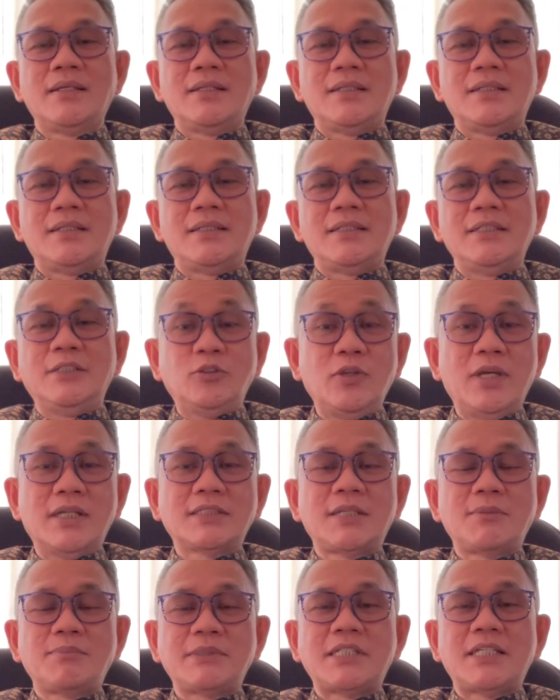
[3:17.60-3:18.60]
Eh, itu
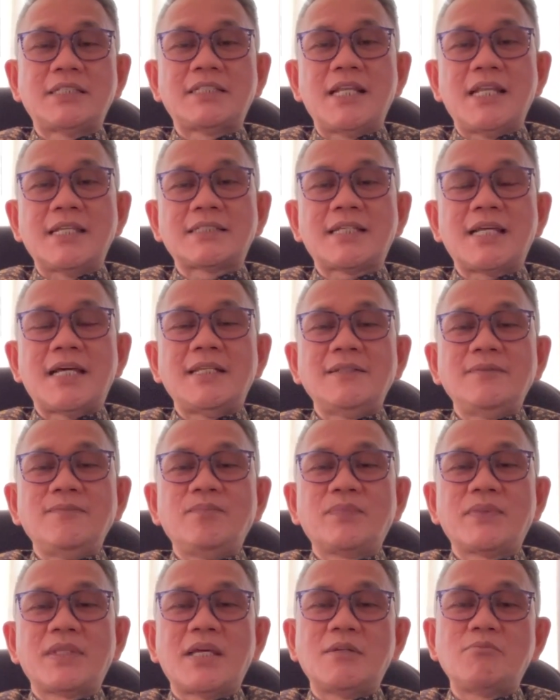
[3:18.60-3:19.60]
yang saya bisa jelaskan
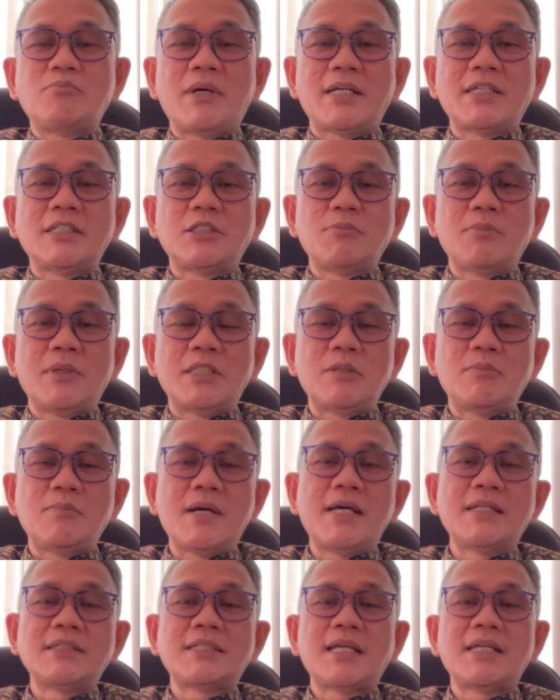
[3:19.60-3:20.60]
dan bagi
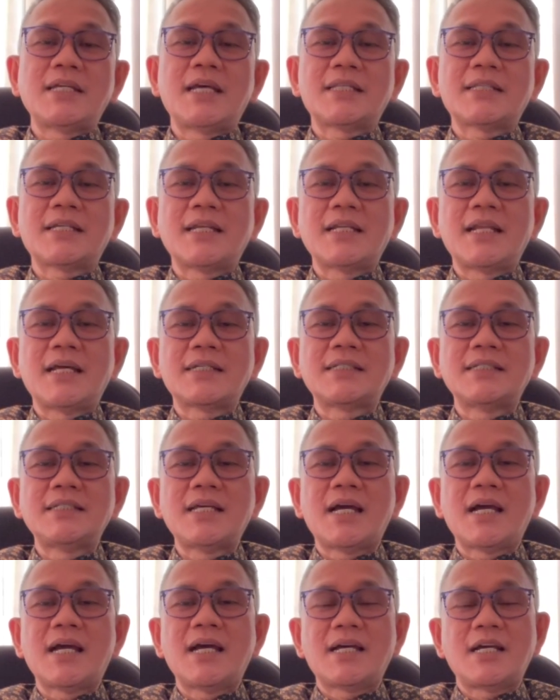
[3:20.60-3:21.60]
teman-teman saya ingatkan lagi
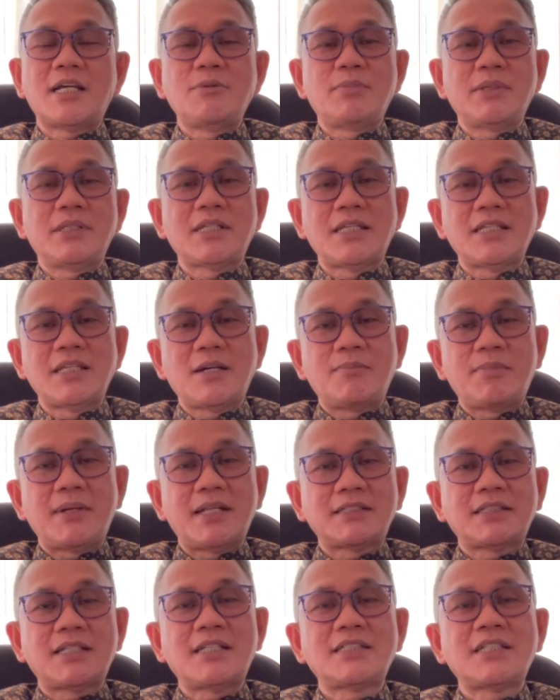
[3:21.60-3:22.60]
yang akan bertanya
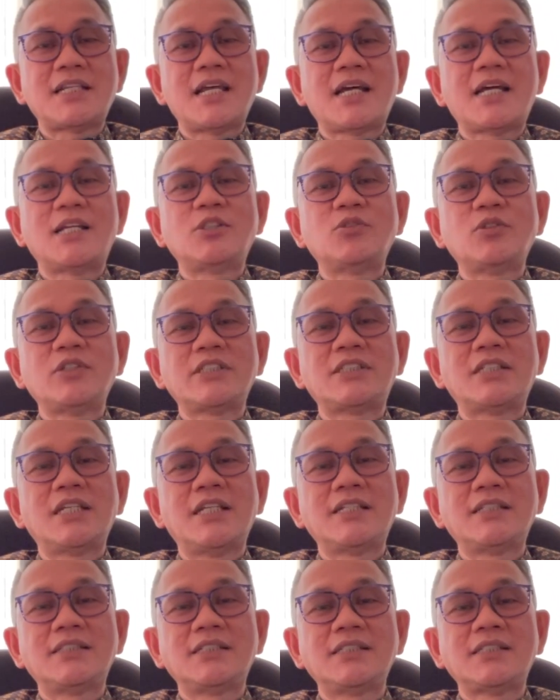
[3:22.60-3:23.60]
kepada saya silahkan tulis di
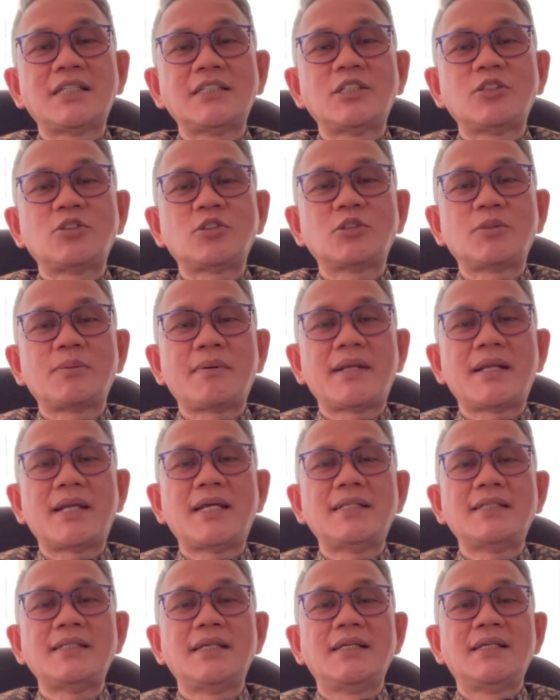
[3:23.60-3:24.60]
link ceritanya Dokter
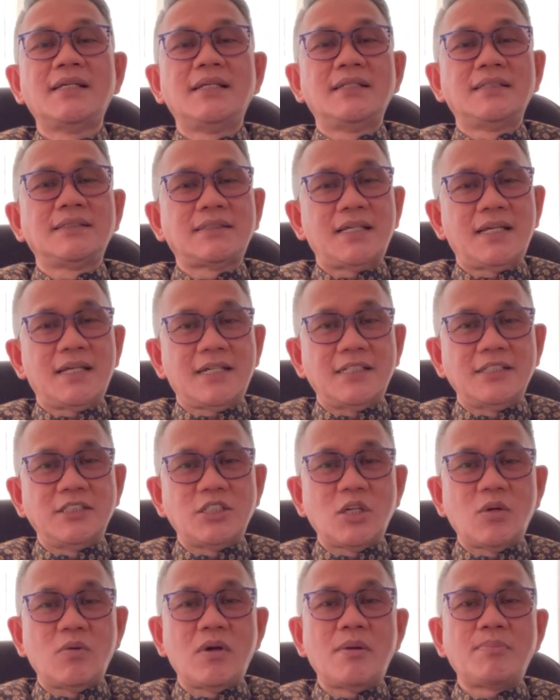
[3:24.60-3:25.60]
Waran saya akan
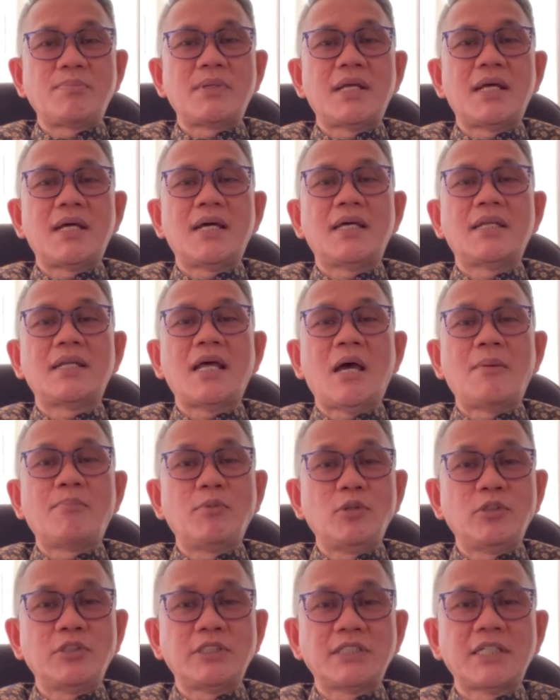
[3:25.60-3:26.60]
jawab dan
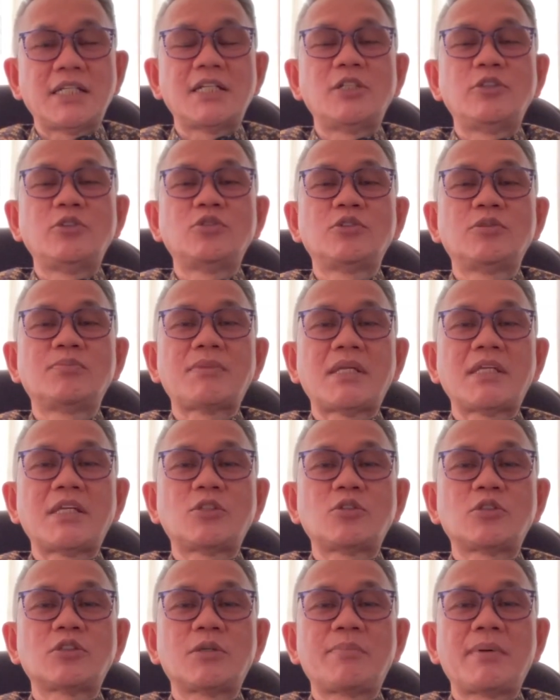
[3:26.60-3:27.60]
upload di channel YouTube Tanya
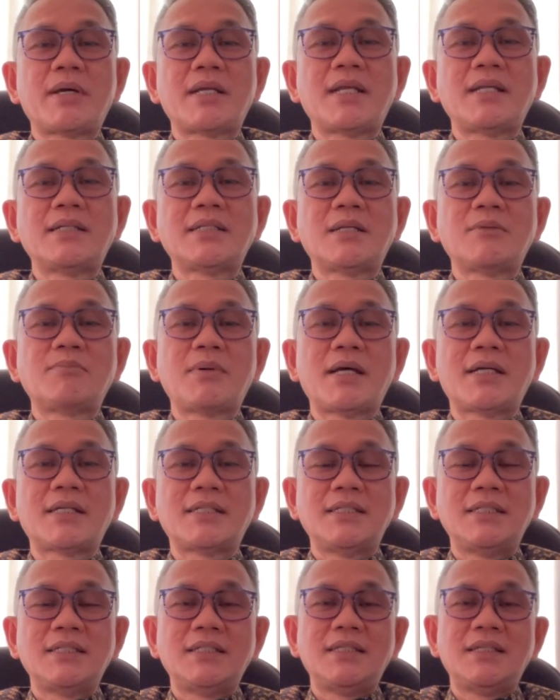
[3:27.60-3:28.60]
Dokter Waran dan
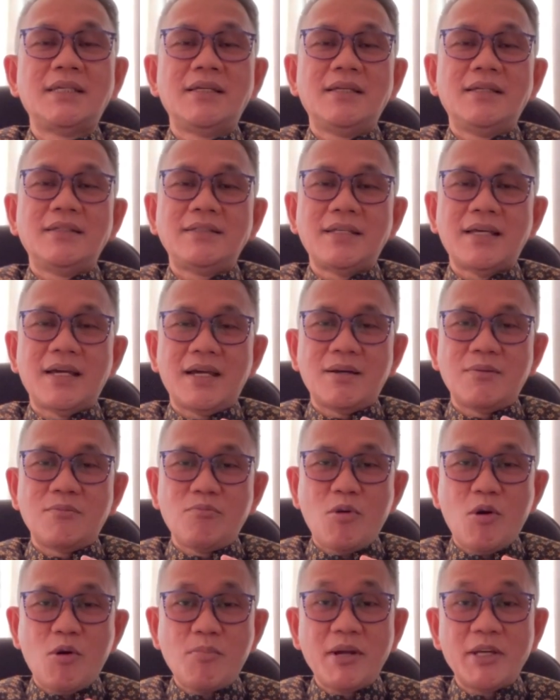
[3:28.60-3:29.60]
bagi yang
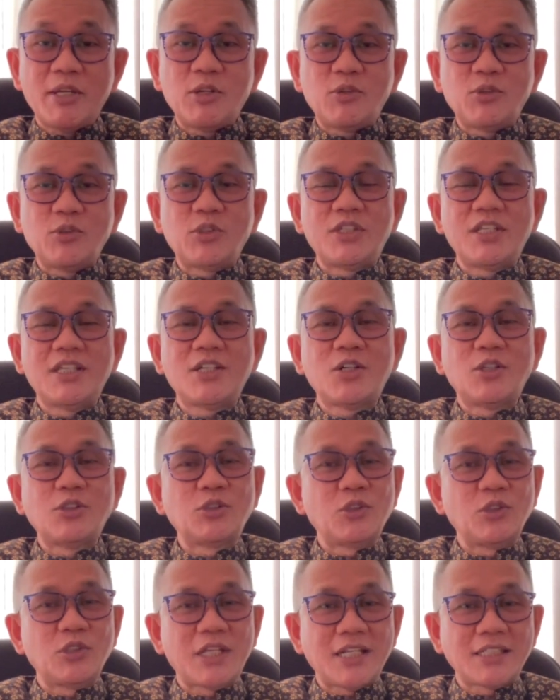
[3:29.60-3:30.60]
mau mengikuti
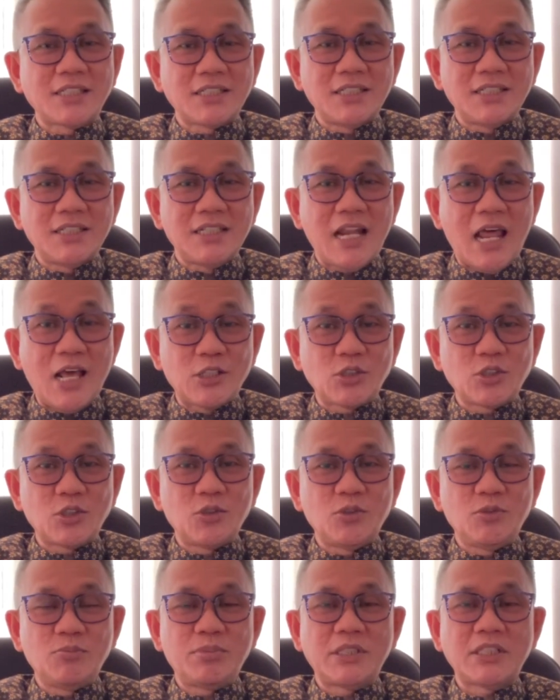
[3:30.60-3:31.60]
konsultasi
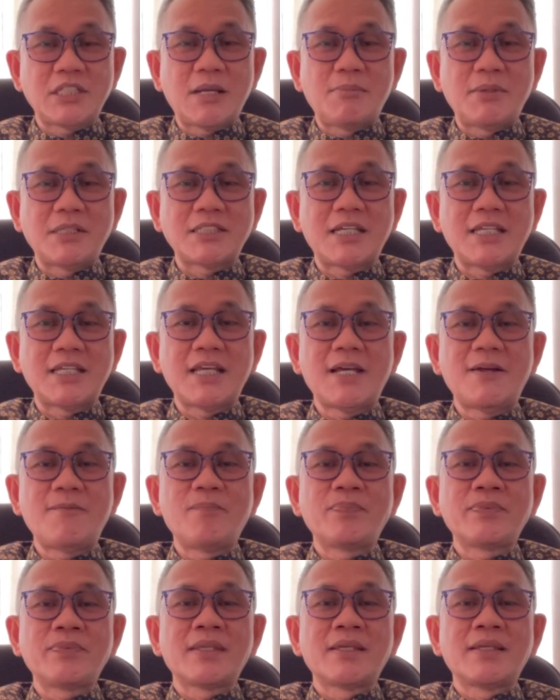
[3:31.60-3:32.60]
langsung bersama saya
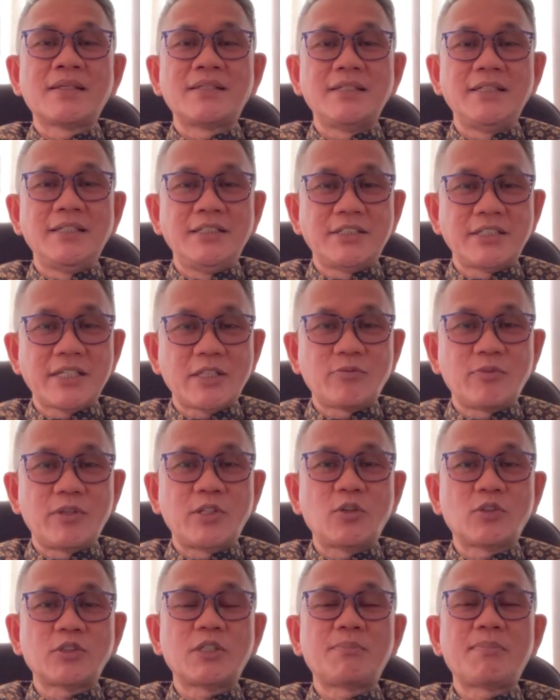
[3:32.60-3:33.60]
di Insight
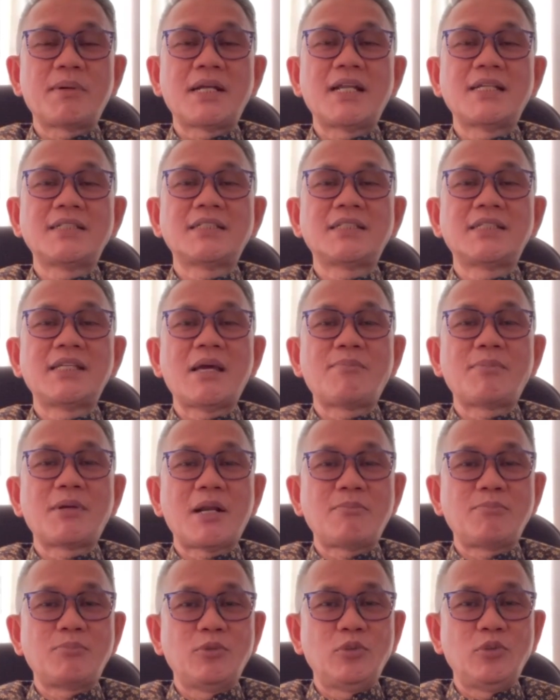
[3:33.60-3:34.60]
with Dokter Paran setiap
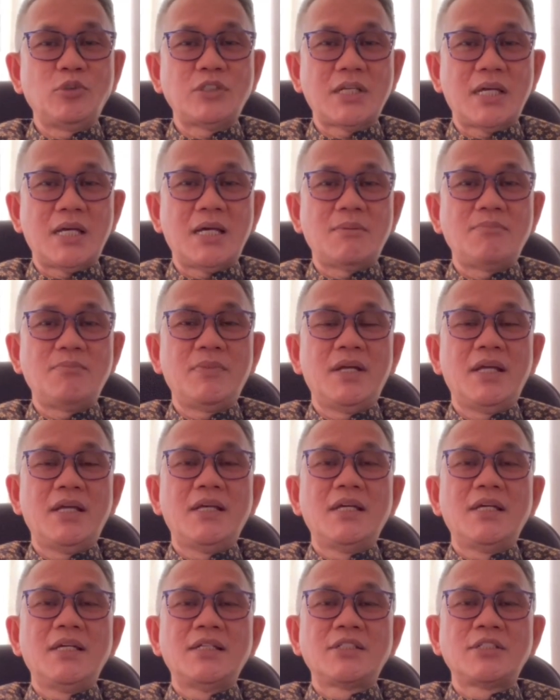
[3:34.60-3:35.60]
Rabu jam
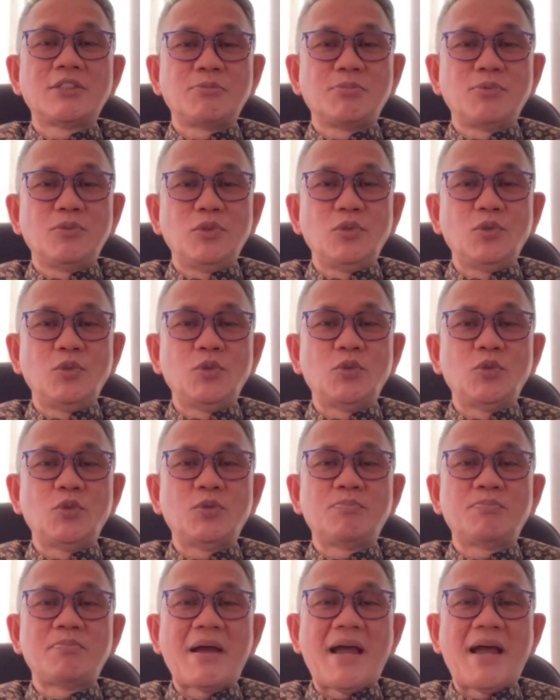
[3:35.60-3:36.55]
10